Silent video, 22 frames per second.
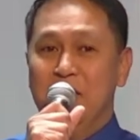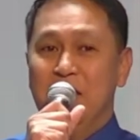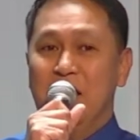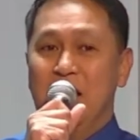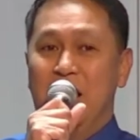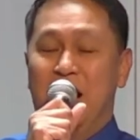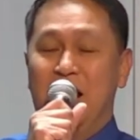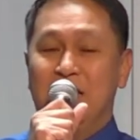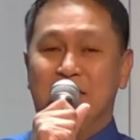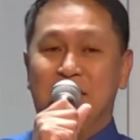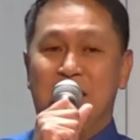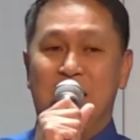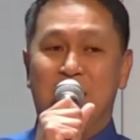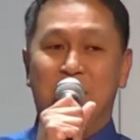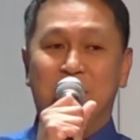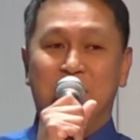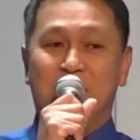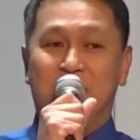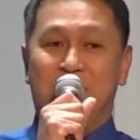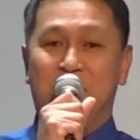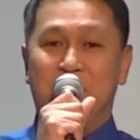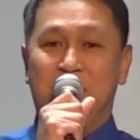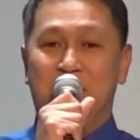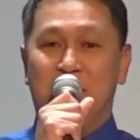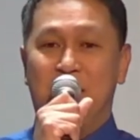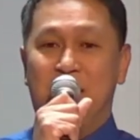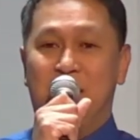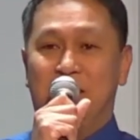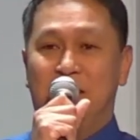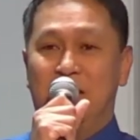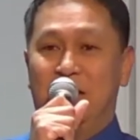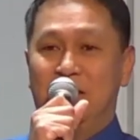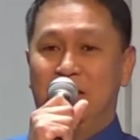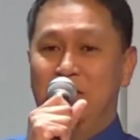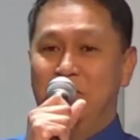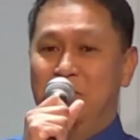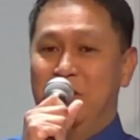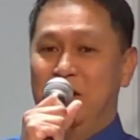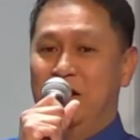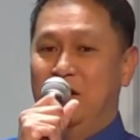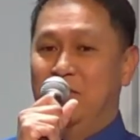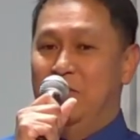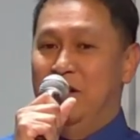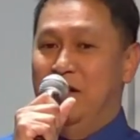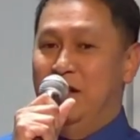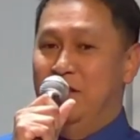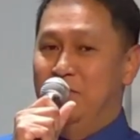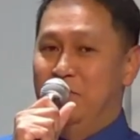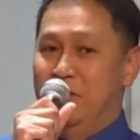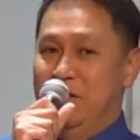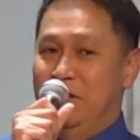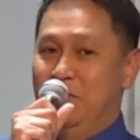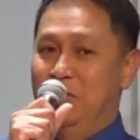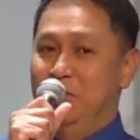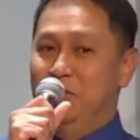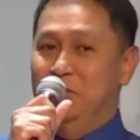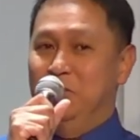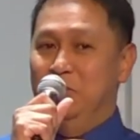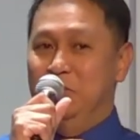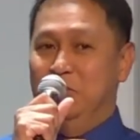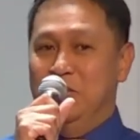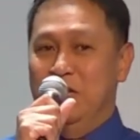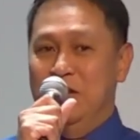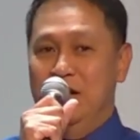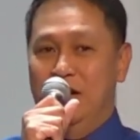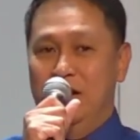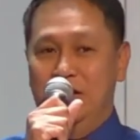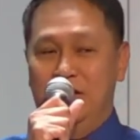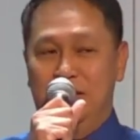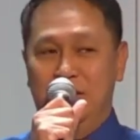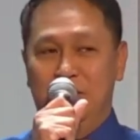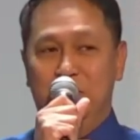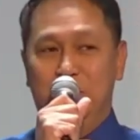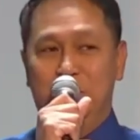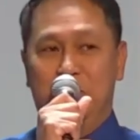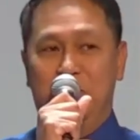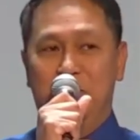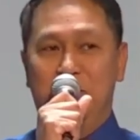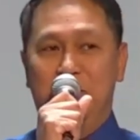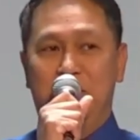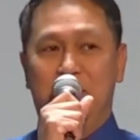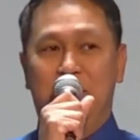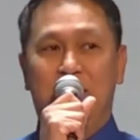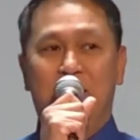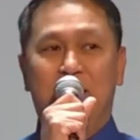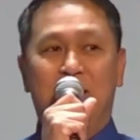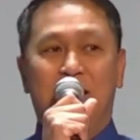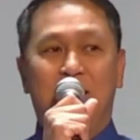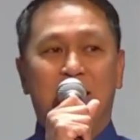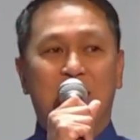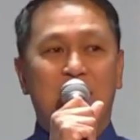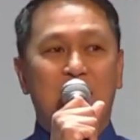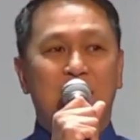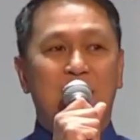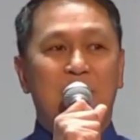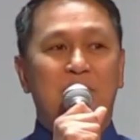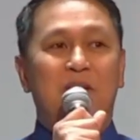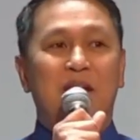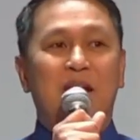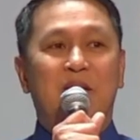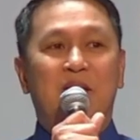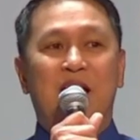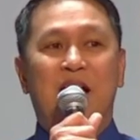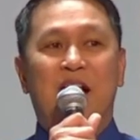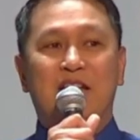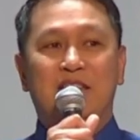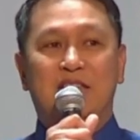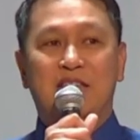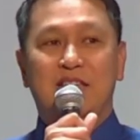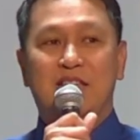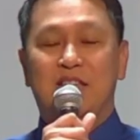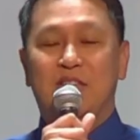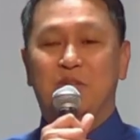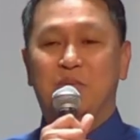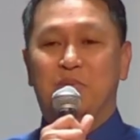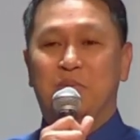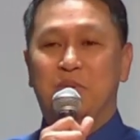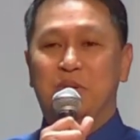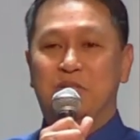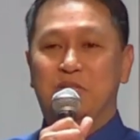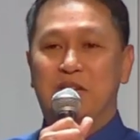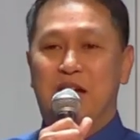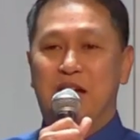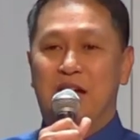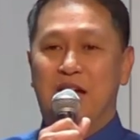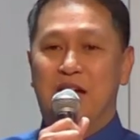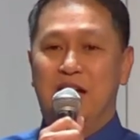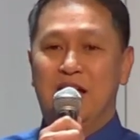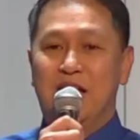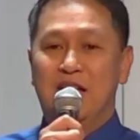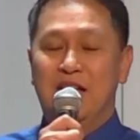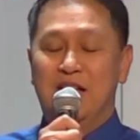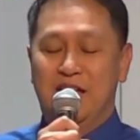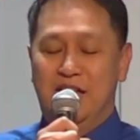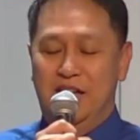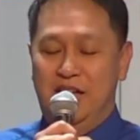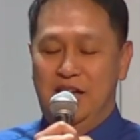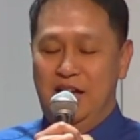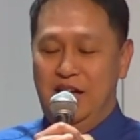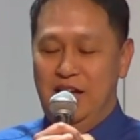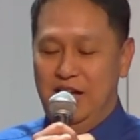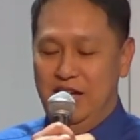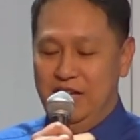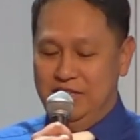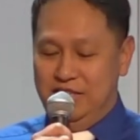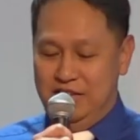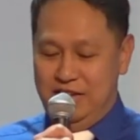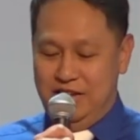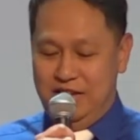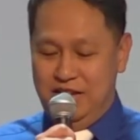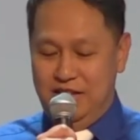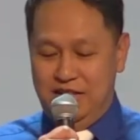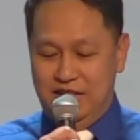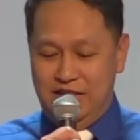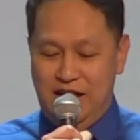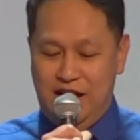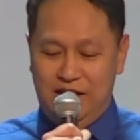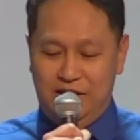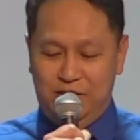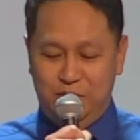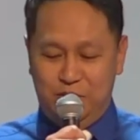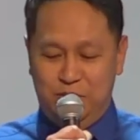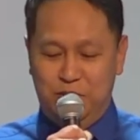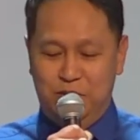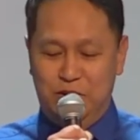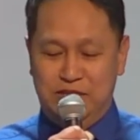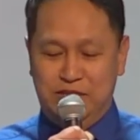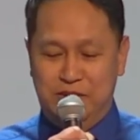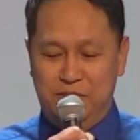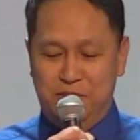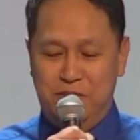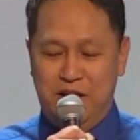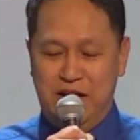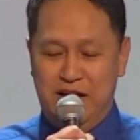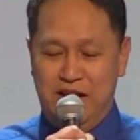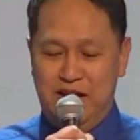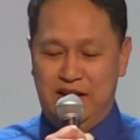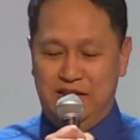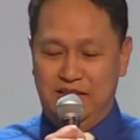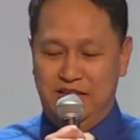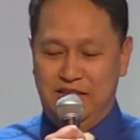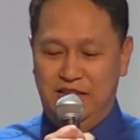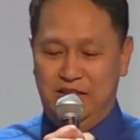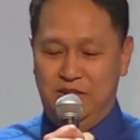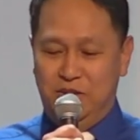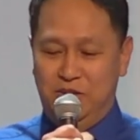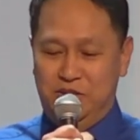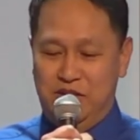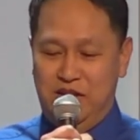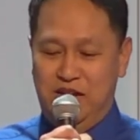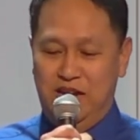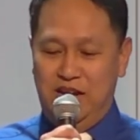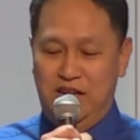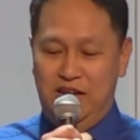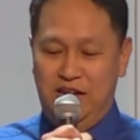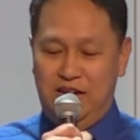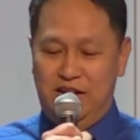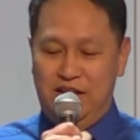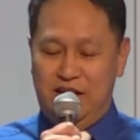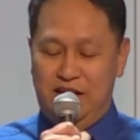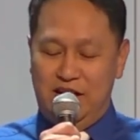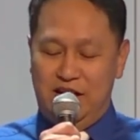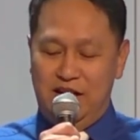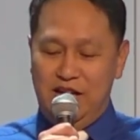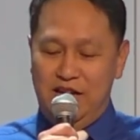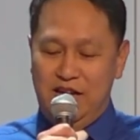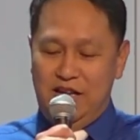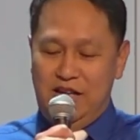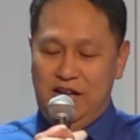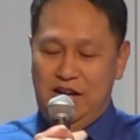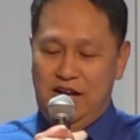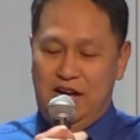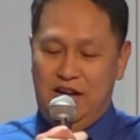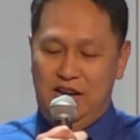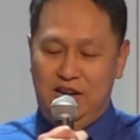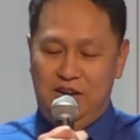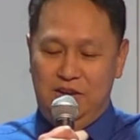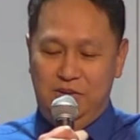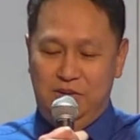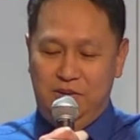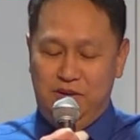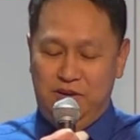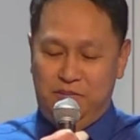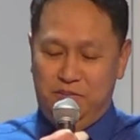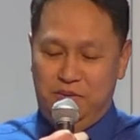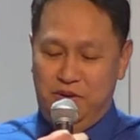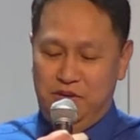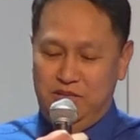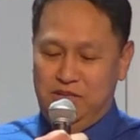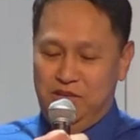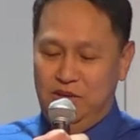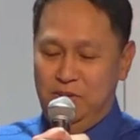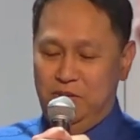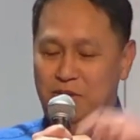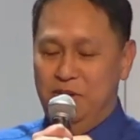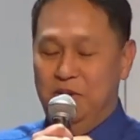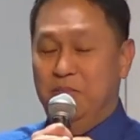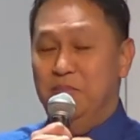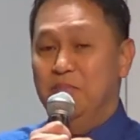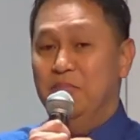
Uh, salamat sa pag-iingat natin, pinakamahal ng Panginoon Isus na nakarating po kami ng uh, malalahati dito po sa uh, sa dato po na sambahan natin dito sa LA. Kaya hallelujah, praise the Lord.